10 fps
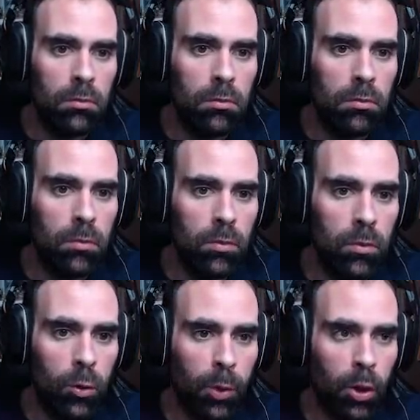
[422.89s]
mm,
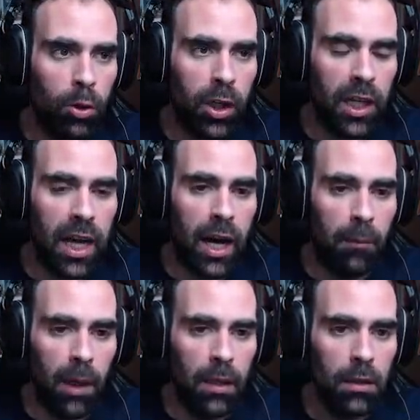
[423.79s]
¿No puedo coger las
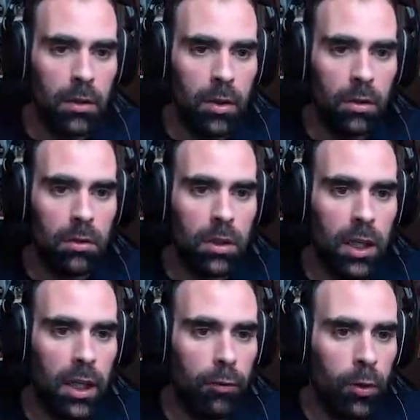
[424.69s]
armas? No,
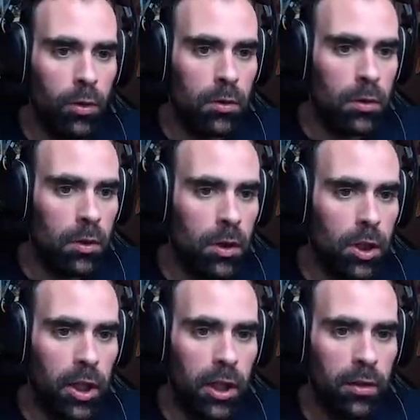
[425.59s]
teléfono
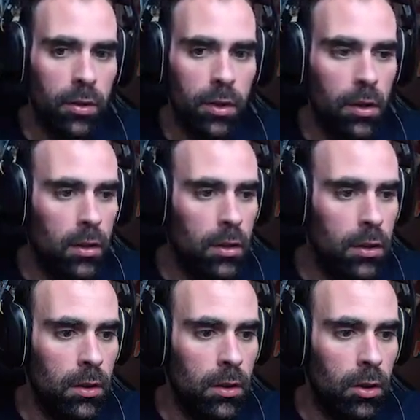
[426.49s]
¿Quién es?
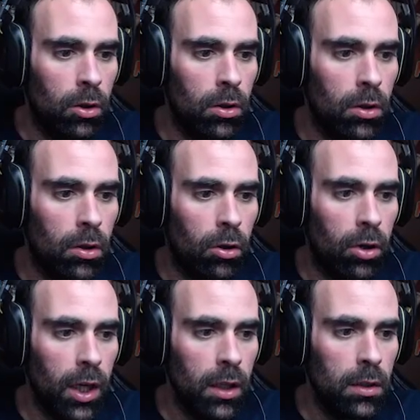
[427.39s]

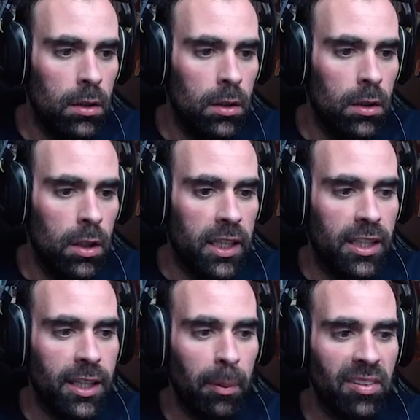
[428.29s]
¿Hola? ¿Qué
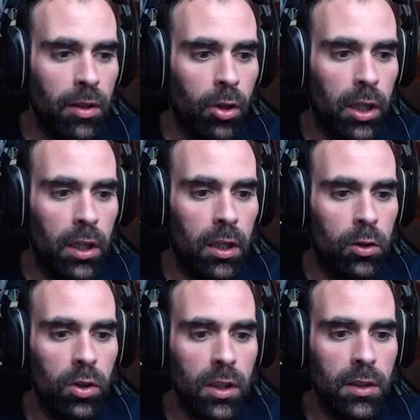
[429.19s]
está pasando ahí?
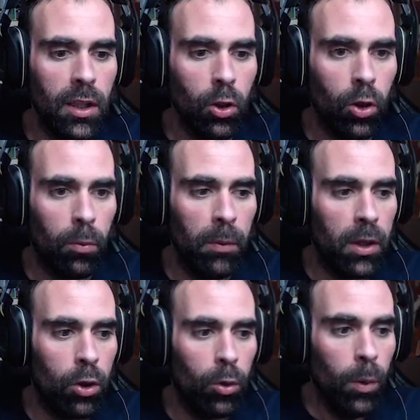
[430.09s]
Estoy intentando
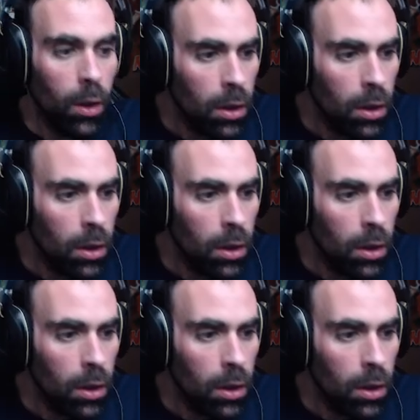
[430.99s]
dormir. ¿Cómo?